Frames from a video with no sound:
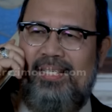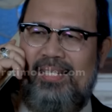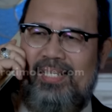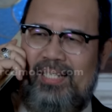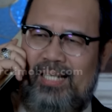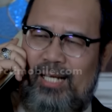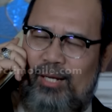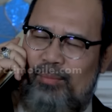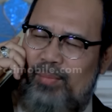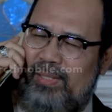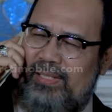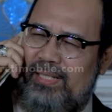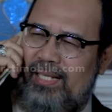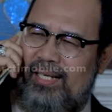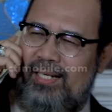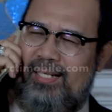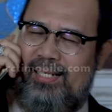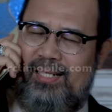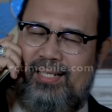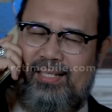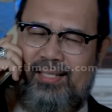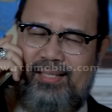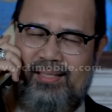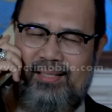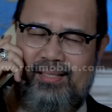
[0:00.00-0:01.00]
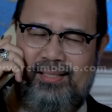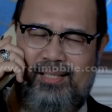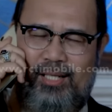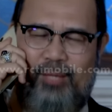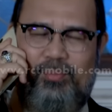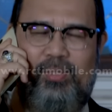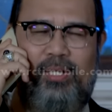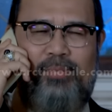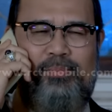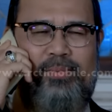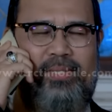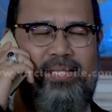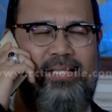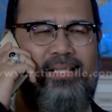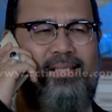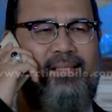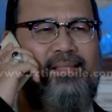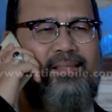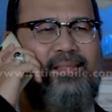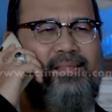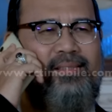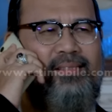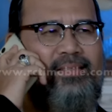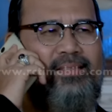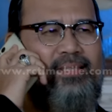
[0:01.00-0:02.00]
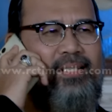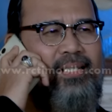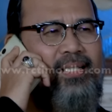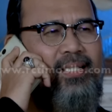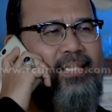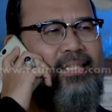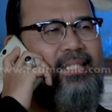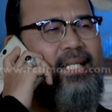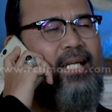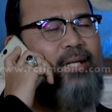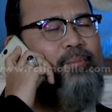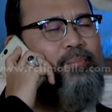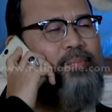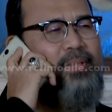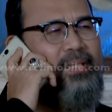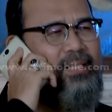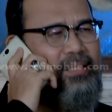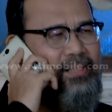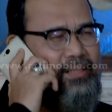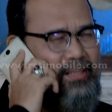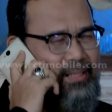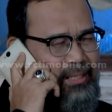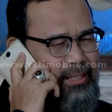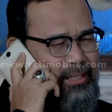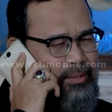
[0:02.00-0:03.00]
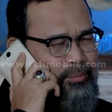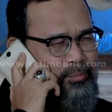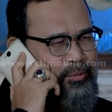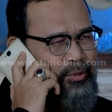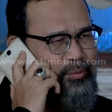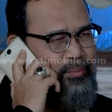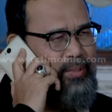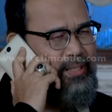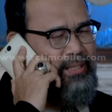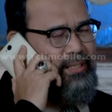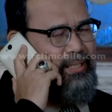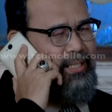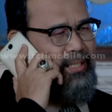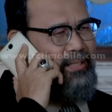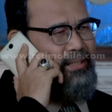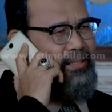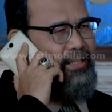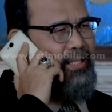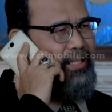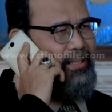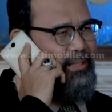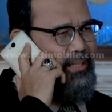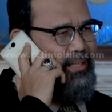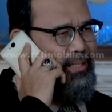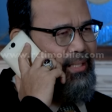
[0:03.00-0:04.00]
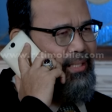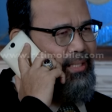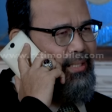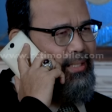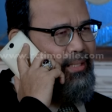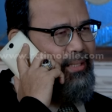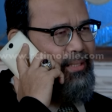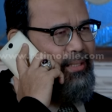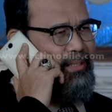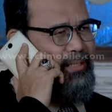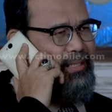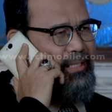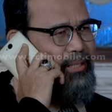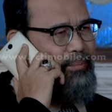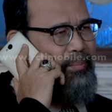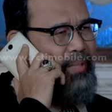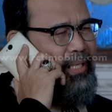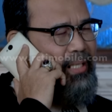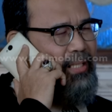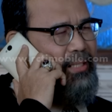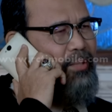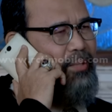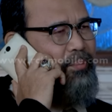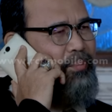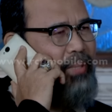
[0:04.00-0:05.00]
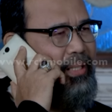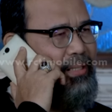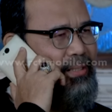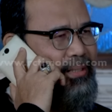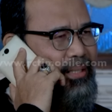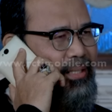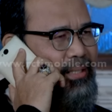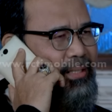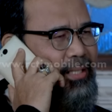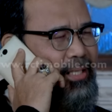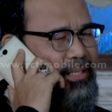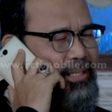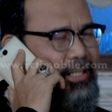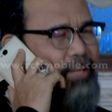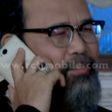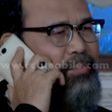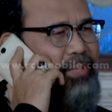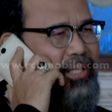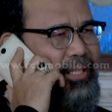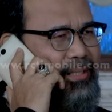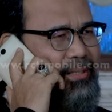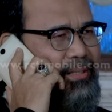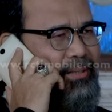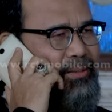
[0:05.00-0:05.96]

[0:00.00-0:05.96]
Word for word: Nggak masalah, nggak apa-apa. Yang penting informasikan saja di mana tempatnya dan jamnya.